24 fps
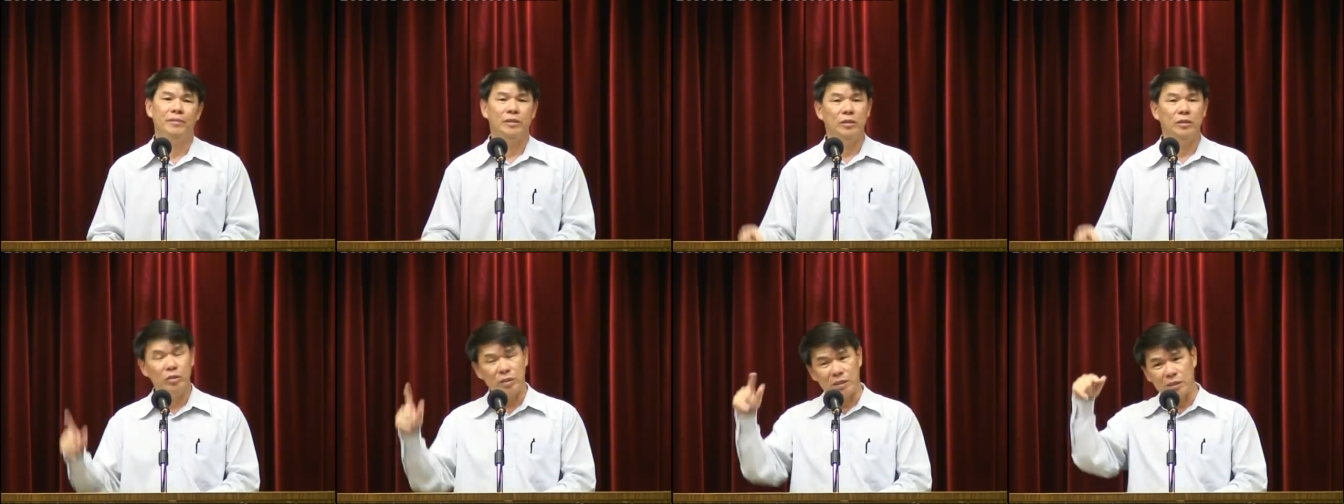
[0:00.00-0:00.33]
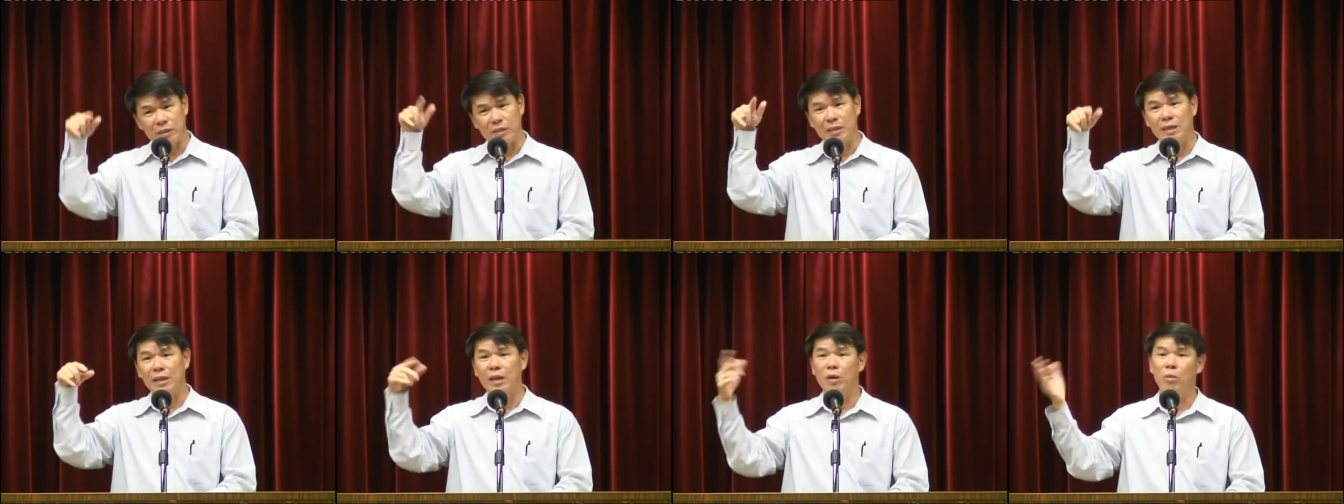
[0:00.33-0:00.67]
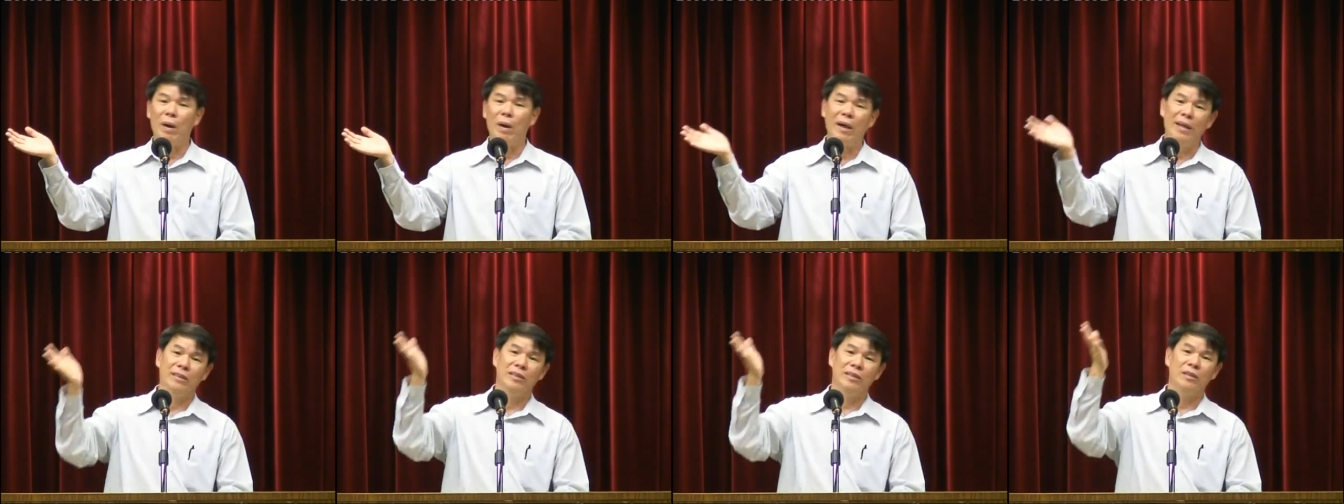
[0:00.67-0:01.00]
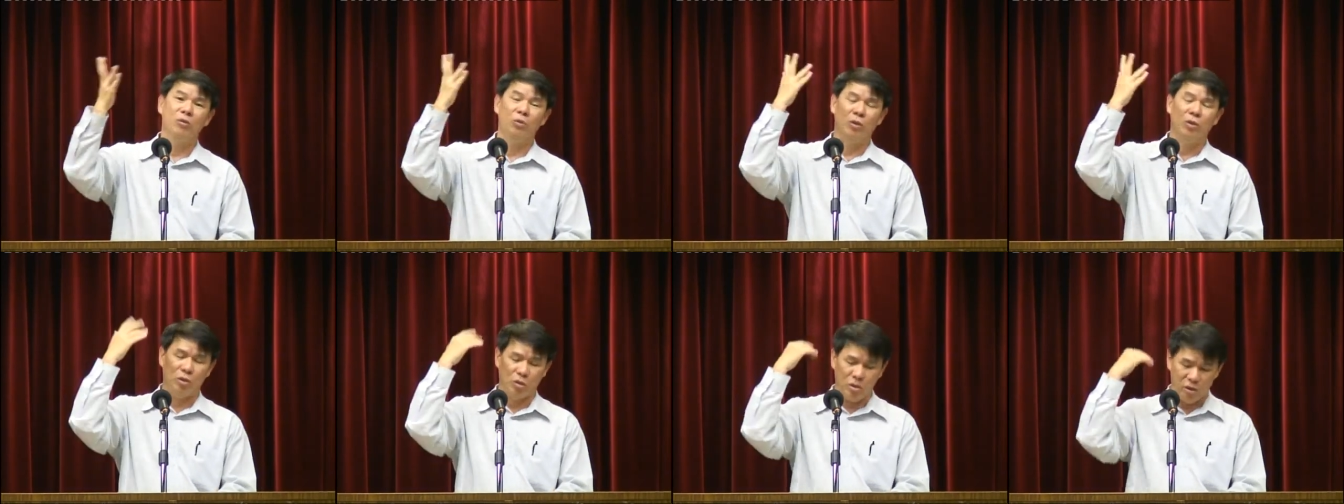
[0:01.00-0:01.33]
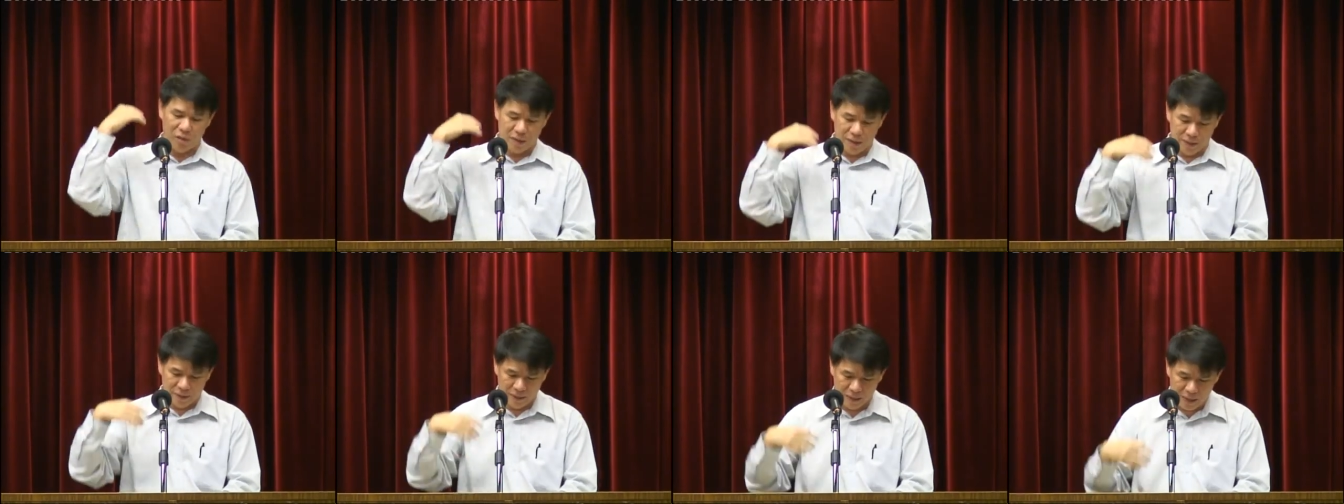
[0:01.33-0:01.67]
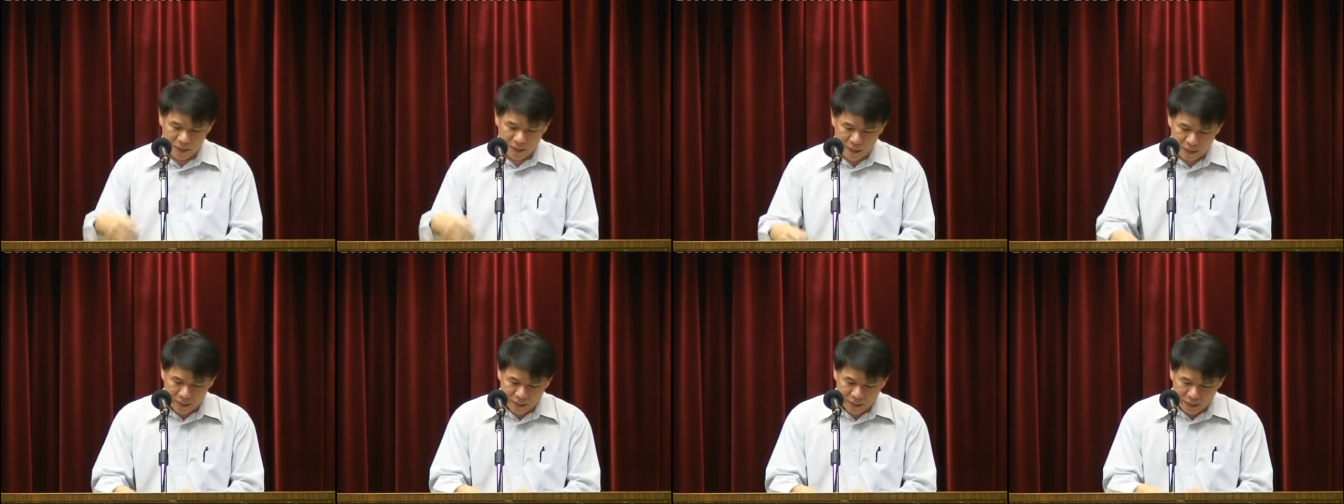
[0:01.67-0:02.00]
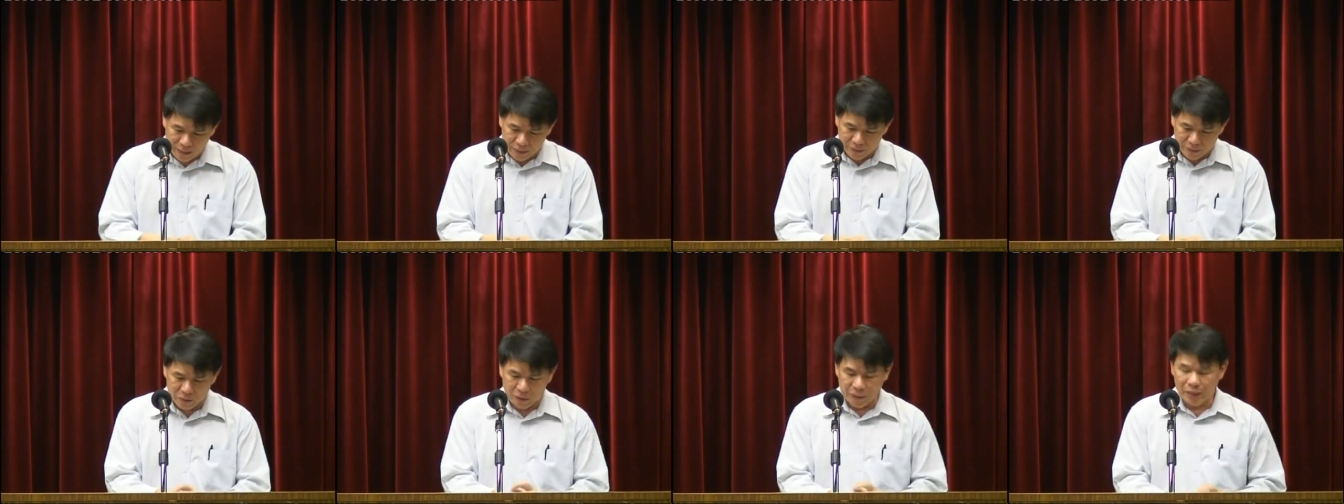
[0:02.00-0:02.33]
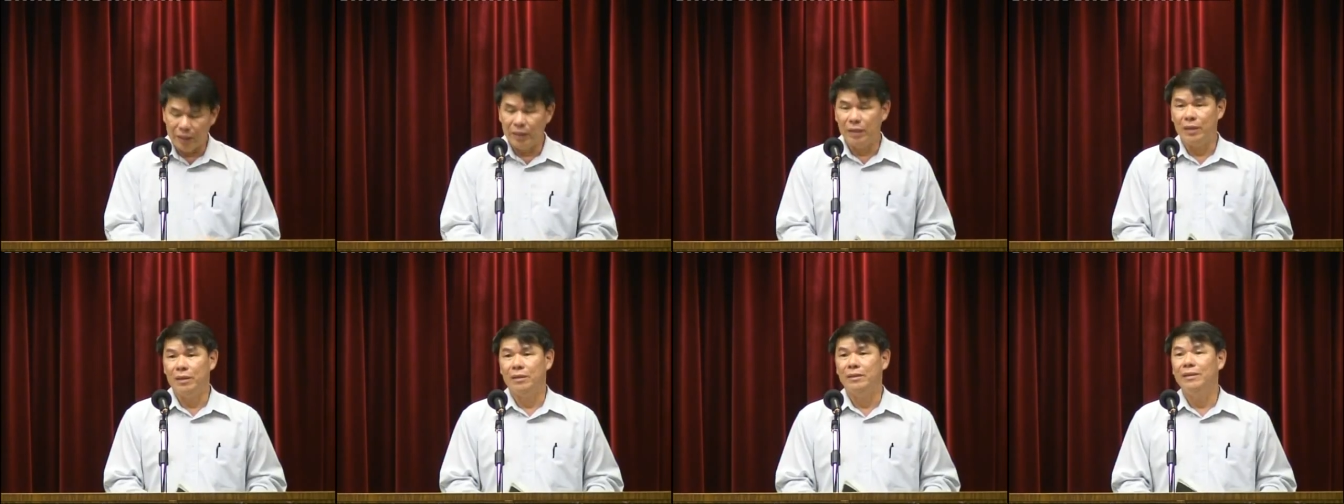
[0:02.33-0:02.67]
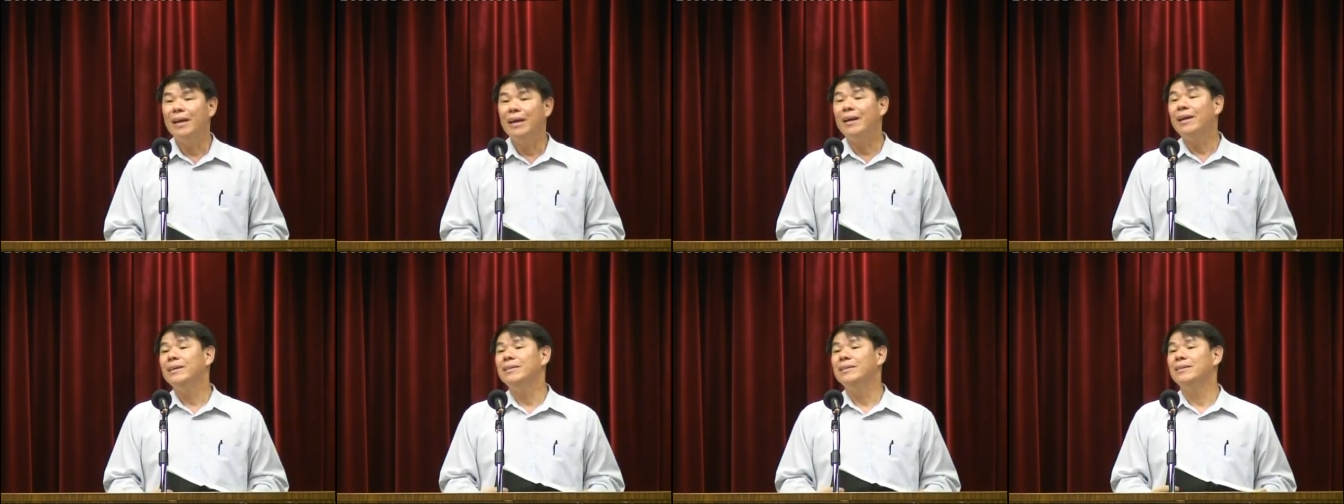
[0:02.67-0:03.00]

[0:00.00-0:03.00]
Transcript: 就十一个王已经过去了，所以那个